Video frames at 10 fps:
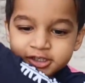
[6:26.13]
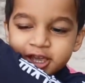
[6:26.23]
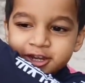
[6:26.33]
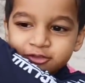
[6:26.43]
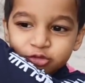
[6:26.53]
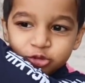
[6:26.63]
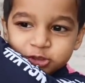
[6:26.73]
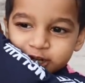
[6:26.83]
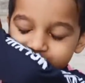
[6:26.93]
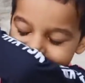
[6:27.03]
ये
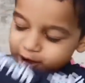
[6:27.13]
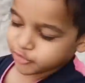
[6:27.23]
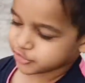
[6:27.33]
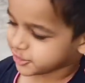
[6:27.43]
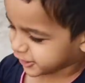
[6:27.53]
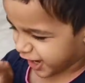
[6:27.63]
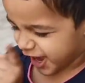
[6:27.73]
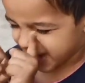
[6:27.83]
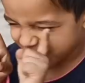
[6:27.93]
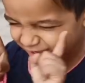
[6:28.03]
स्कूटर आरुषि
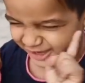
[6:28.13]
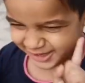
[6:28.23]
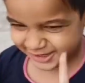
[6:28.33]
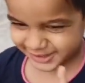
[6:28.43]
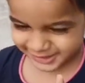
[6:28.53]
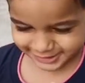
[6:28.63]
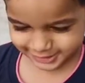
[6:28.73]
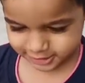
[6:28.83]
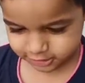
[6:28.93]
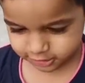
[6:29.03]

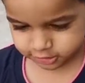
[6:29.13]
का है